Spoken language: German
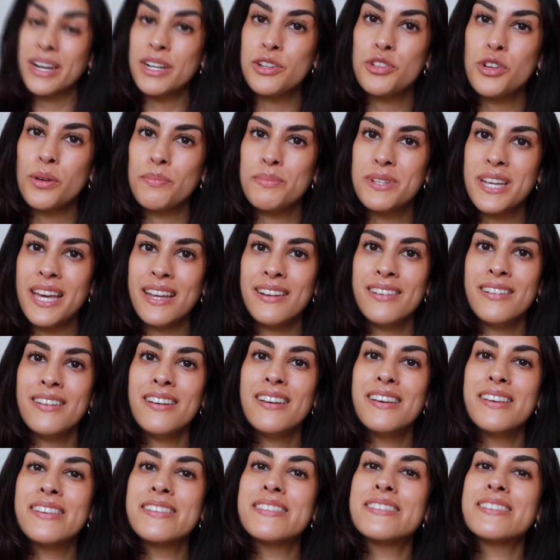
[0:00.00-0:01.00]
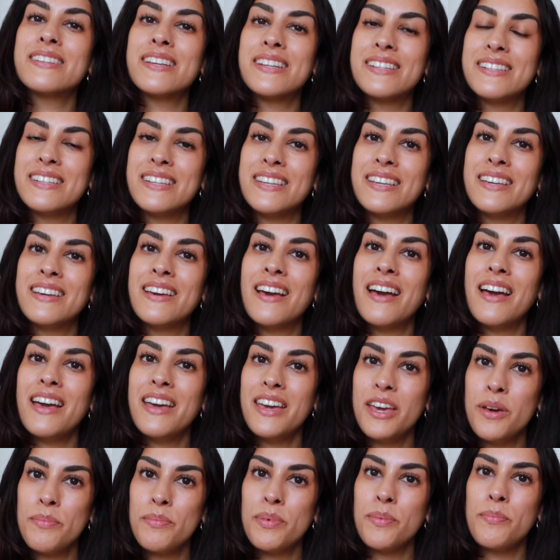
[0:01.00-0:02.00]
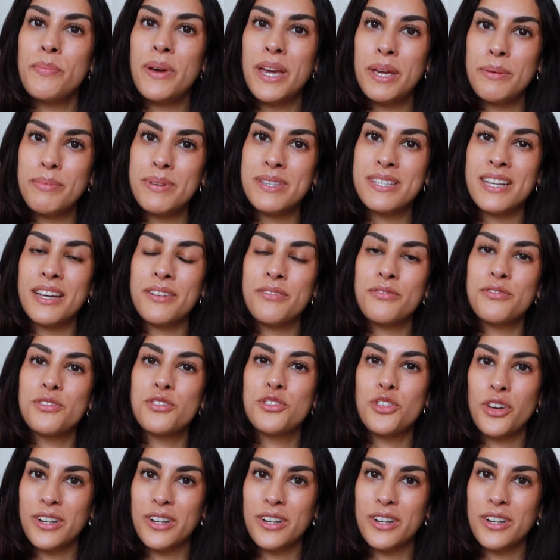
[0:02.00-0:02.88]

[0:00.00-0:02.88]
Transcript: Meine Top 10 ist die Hip Baby Sanft